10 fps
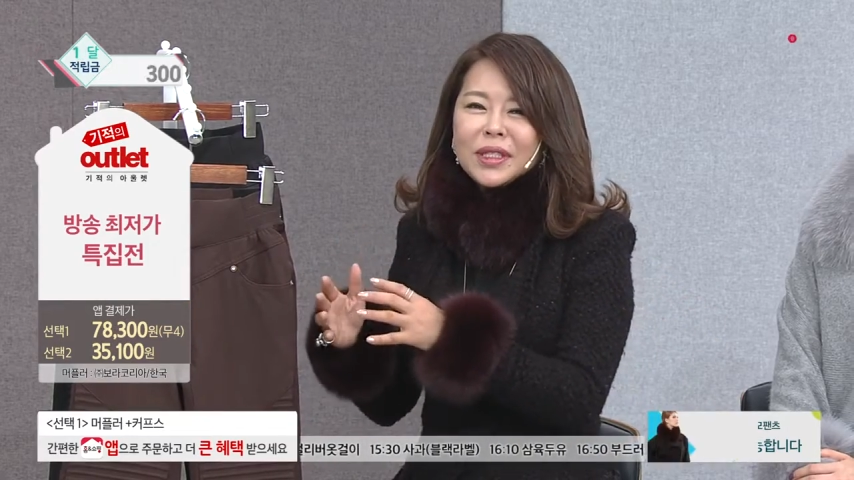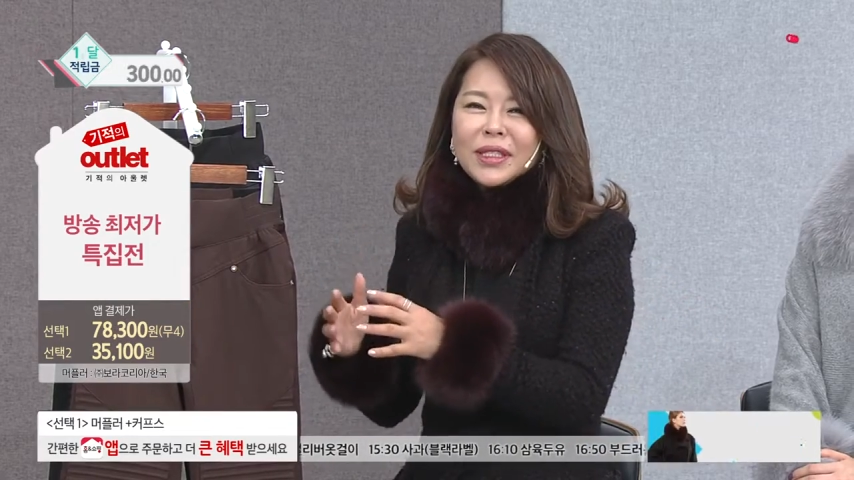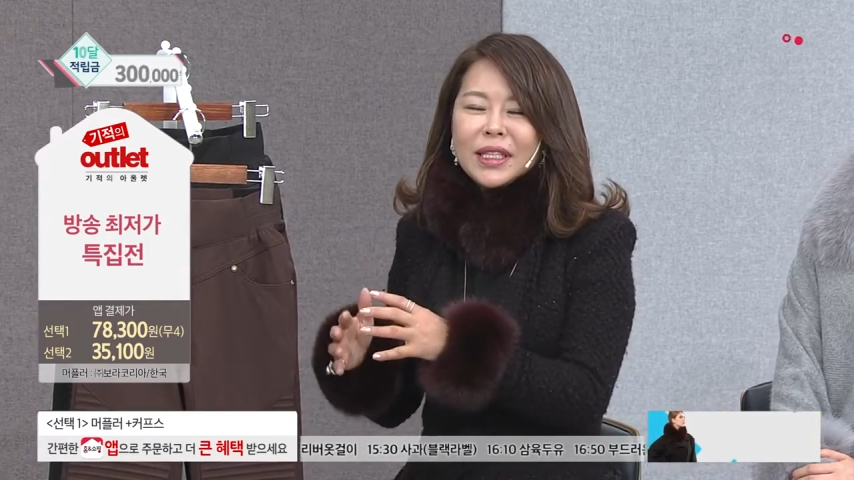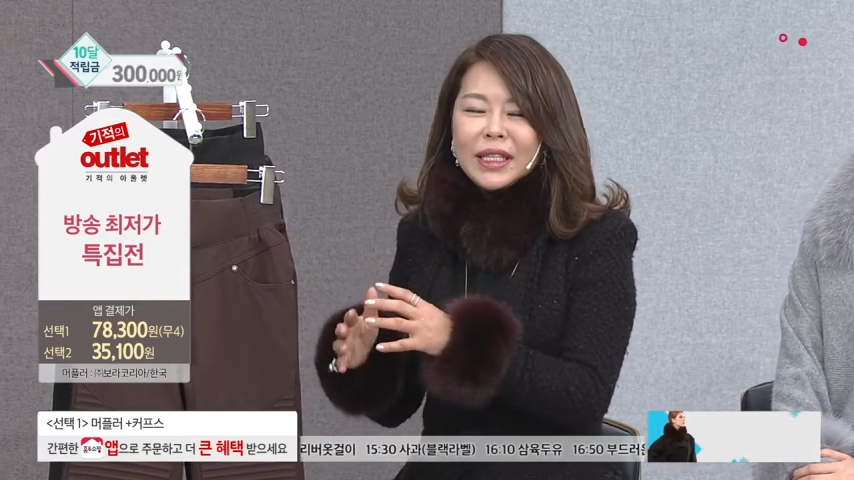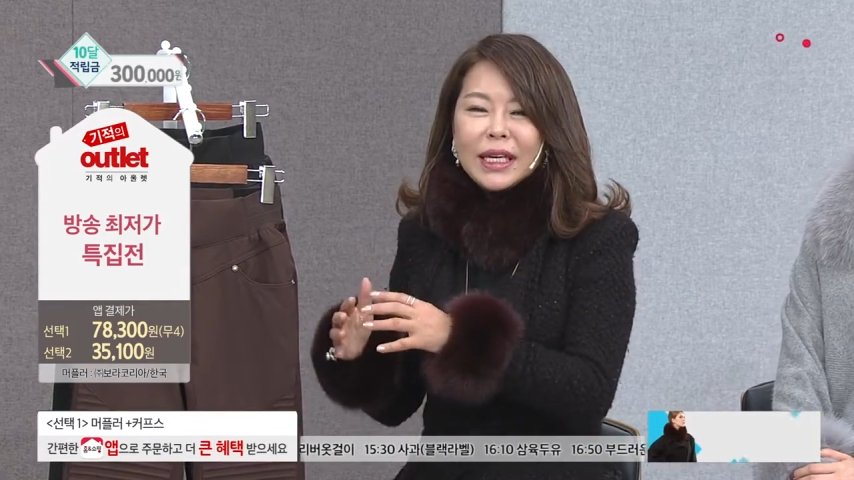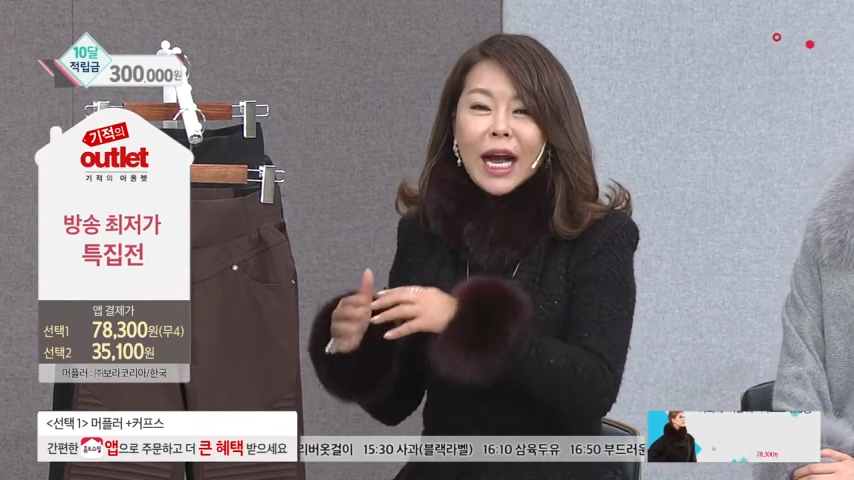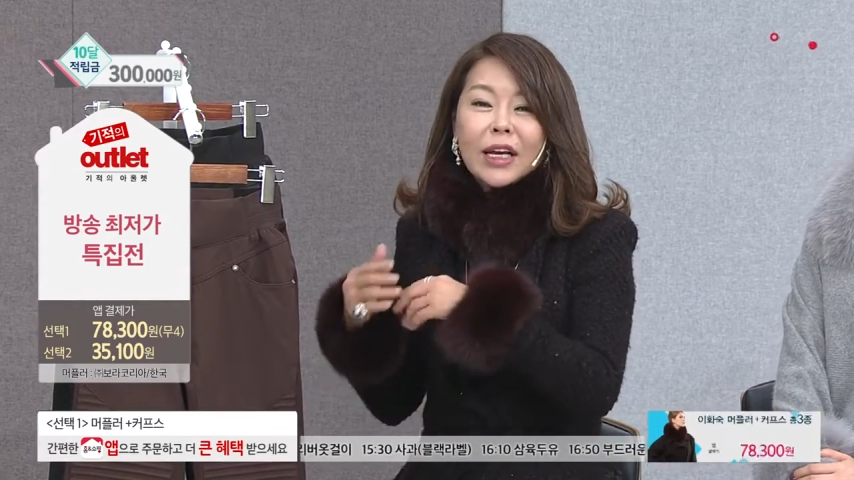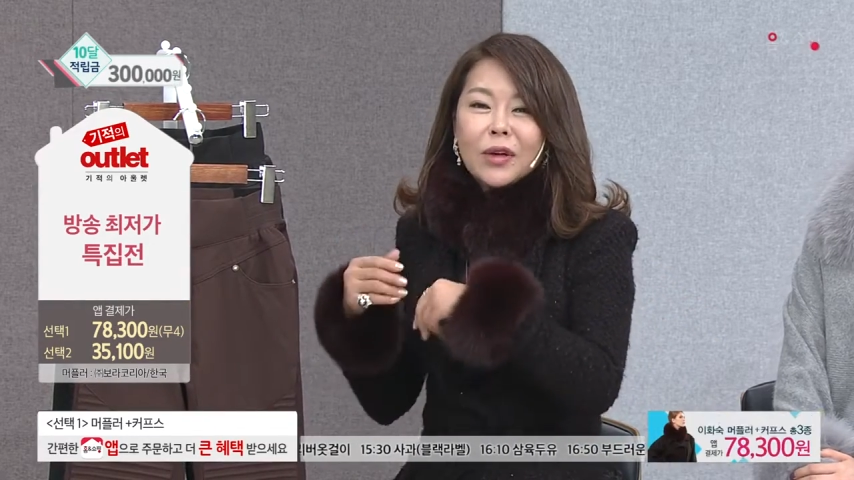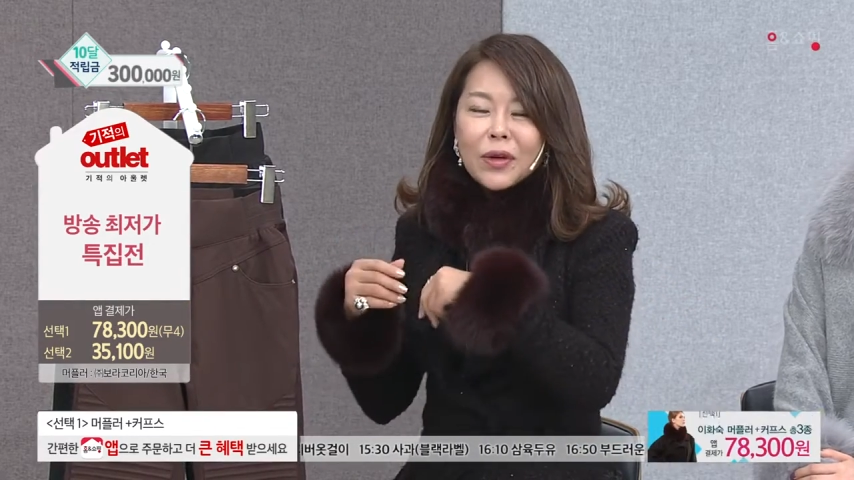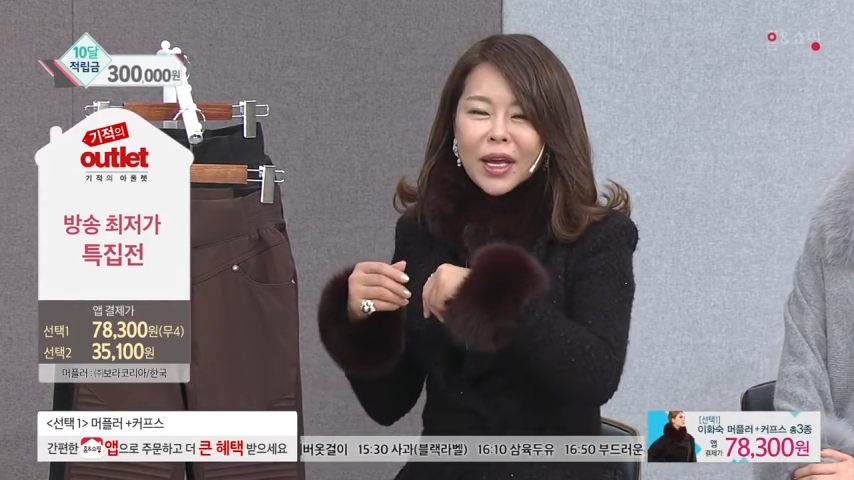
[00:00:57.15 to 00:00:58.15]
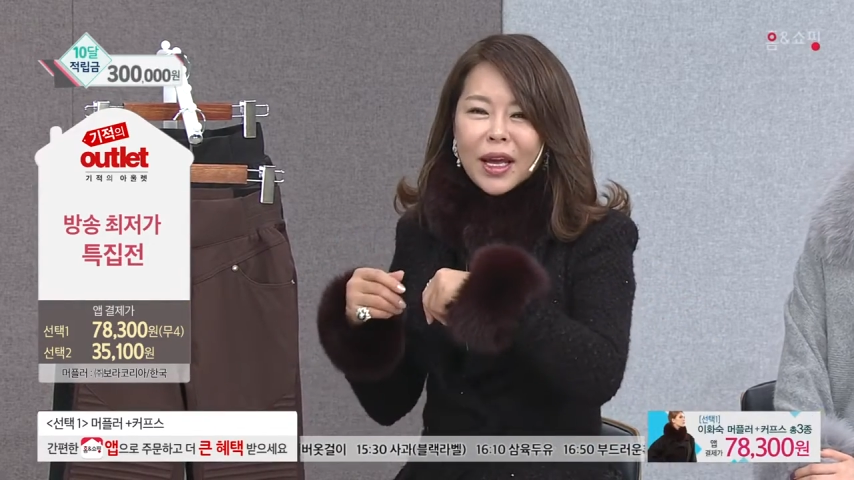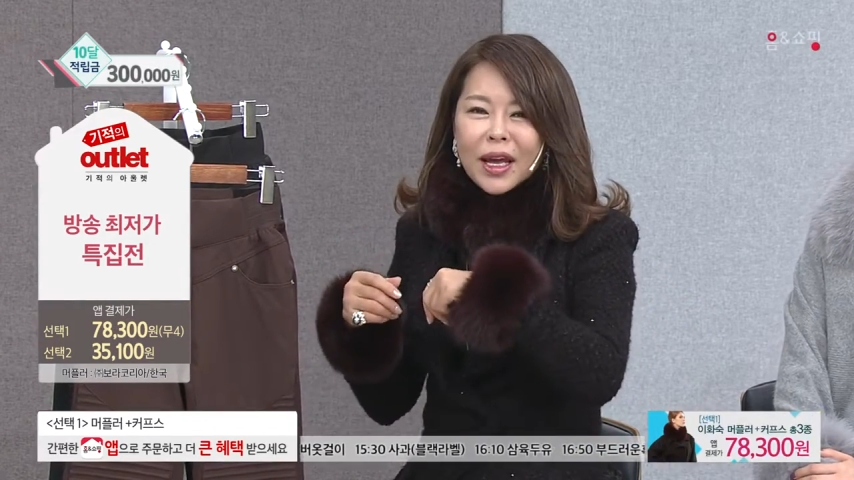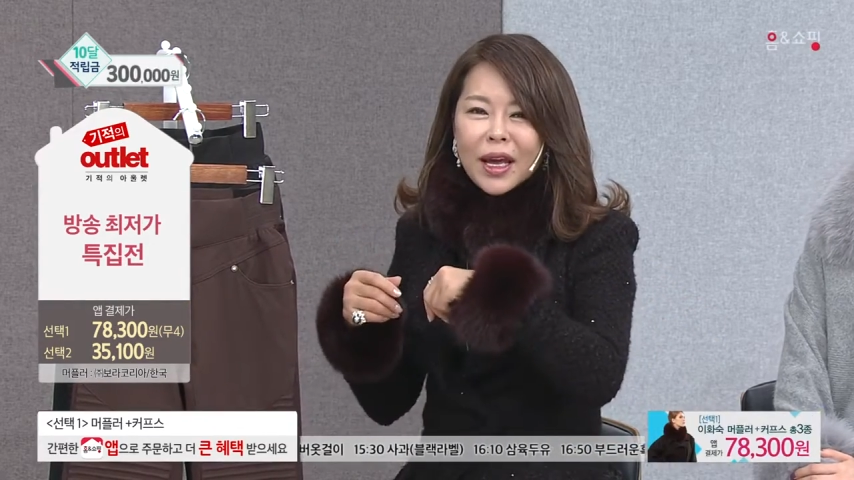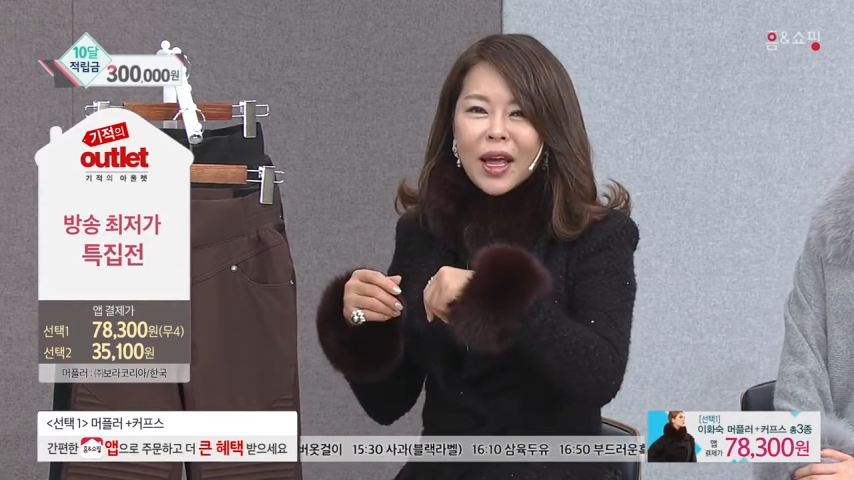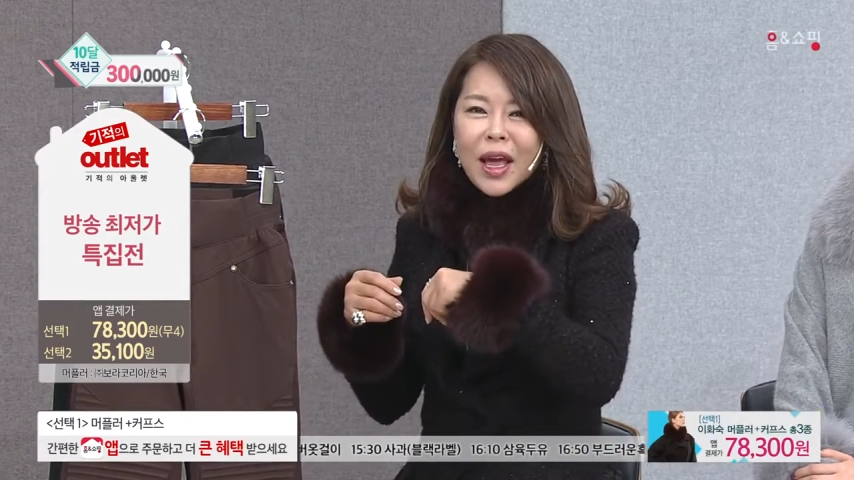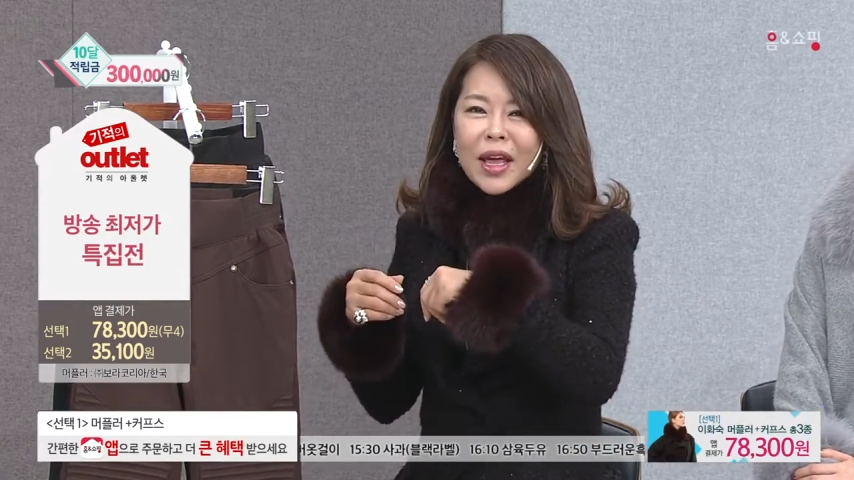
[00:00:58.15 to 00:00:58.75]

음, 진짜 이 가격에